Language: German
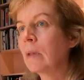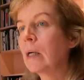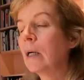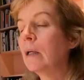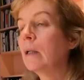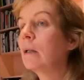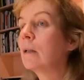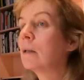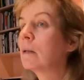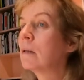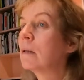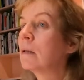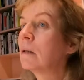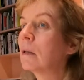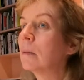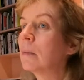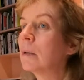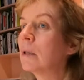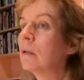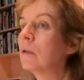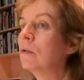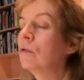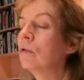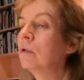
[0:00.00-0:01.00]
Ja, das ist
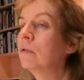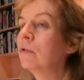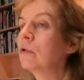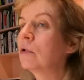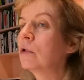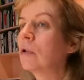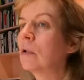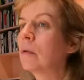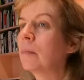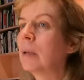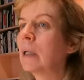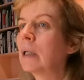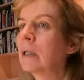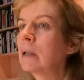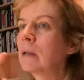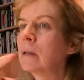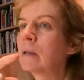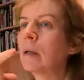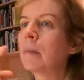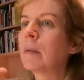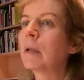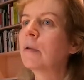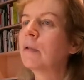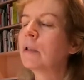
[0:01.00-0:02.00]
aber Louis Vuitton Paris.
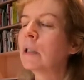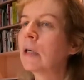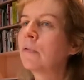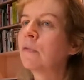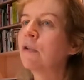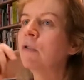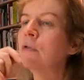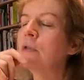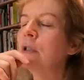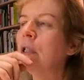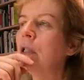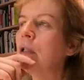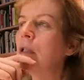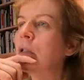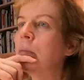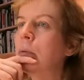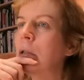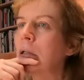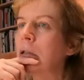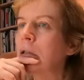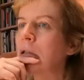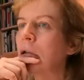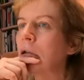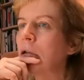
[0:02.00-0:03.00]
Aber ja, für Venedig
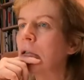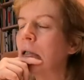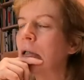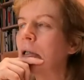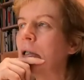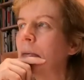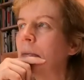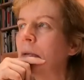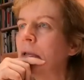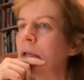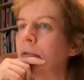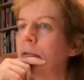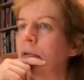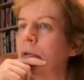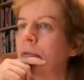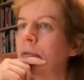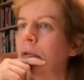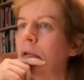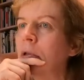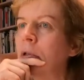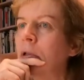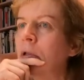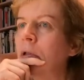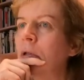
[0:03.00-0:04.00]
mache ich auch eine Arbeit mhm. für
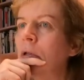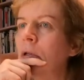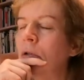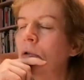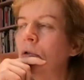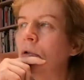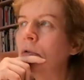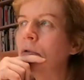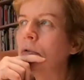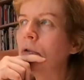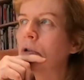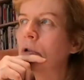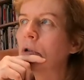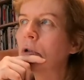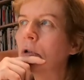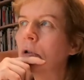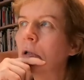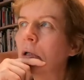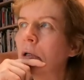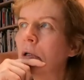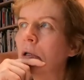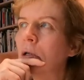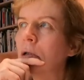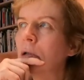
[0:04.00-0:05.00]
Louis
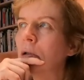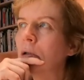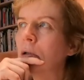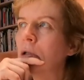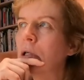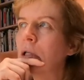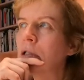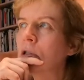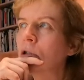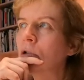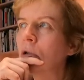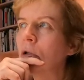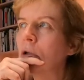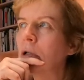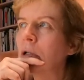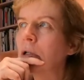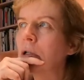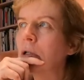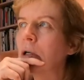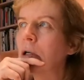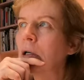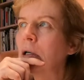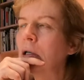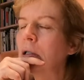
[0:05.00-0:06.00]
Vuitton äh, als
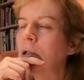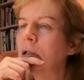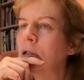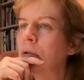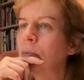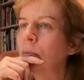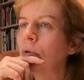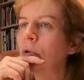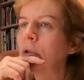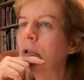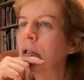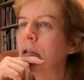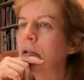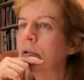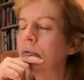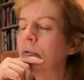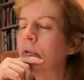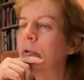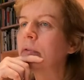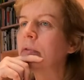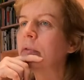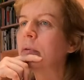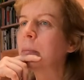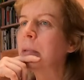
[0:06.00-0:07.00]
kollaterales Projekt für
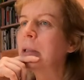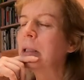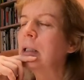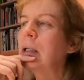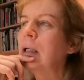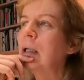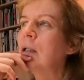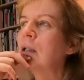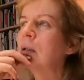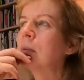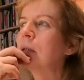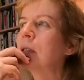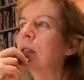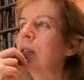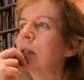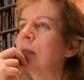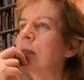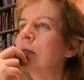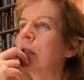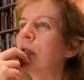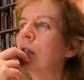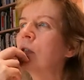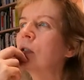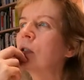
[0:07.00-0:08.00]
die Biennale, aber das haben
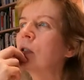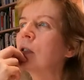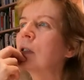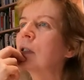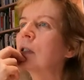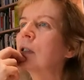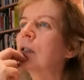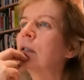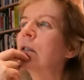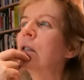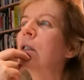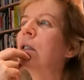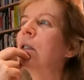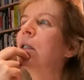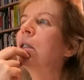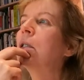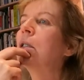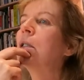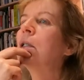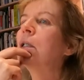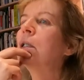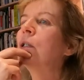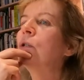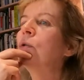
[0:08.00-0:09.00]
wir auch noch nicht
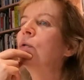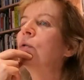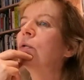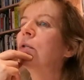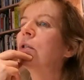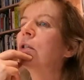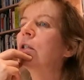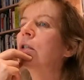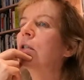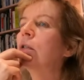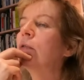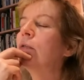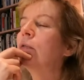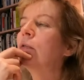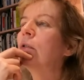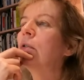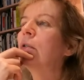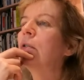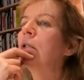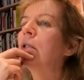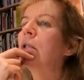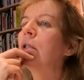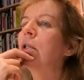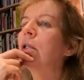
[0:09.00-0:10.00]

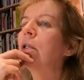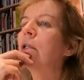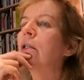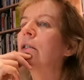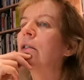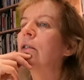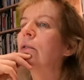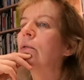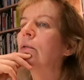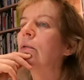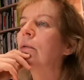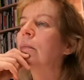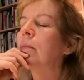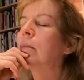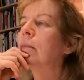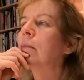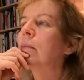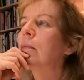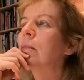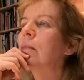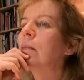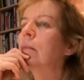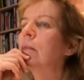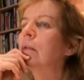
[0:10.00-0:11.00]
durchgewunken. Also
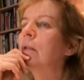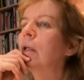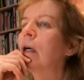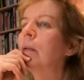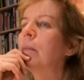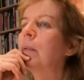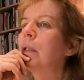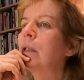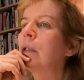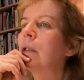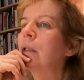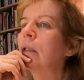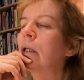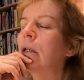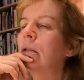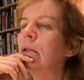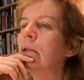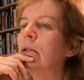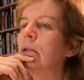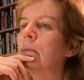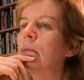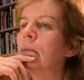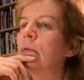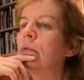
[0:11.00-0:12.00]
hm. arbeite ich gerade
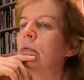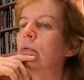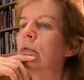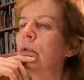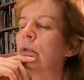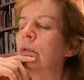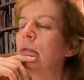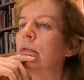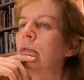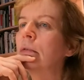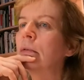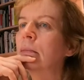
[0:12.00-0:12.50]
an dem Entwurf.